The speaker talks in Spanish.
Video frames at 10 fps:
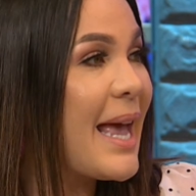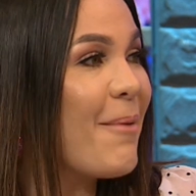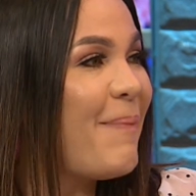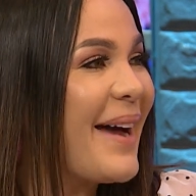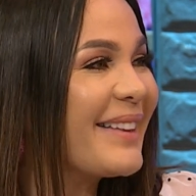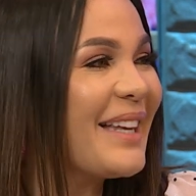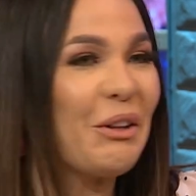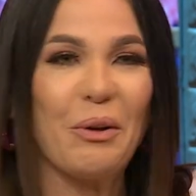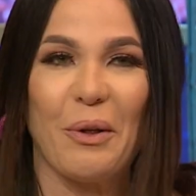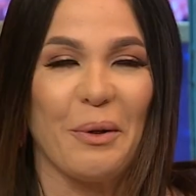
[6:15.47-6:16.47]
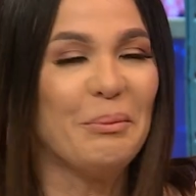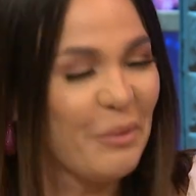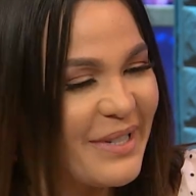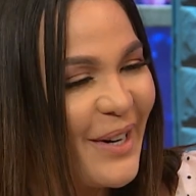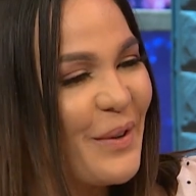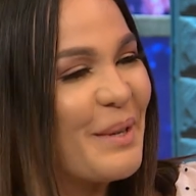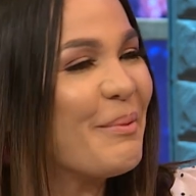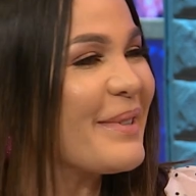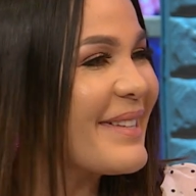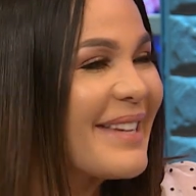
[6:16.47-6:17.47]
Y aparte de todo, muy
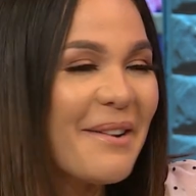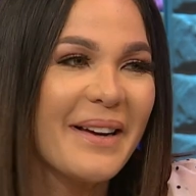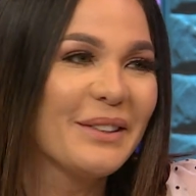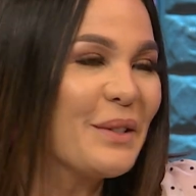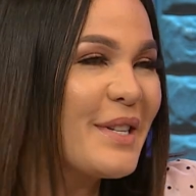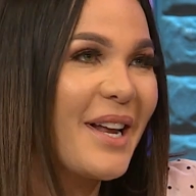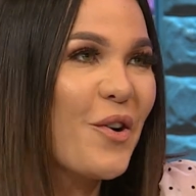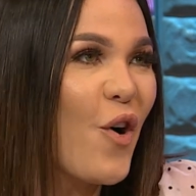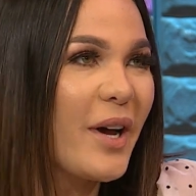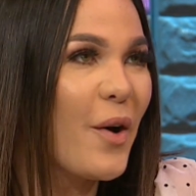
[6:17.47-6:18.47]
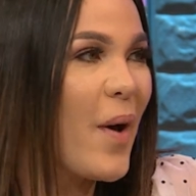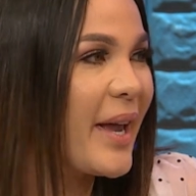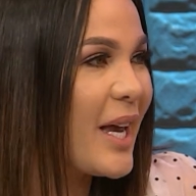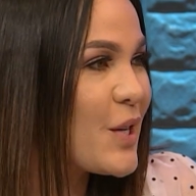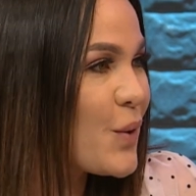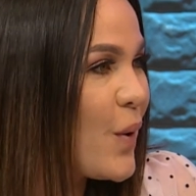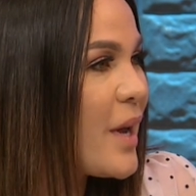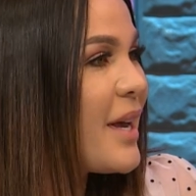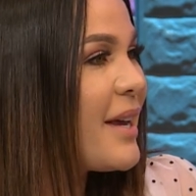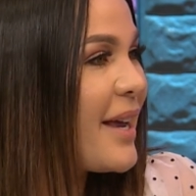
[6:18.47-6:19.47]
celosa y posesiva, entonces no creo
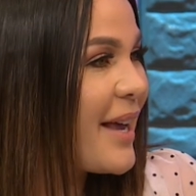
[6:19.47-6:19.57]
eso. eso.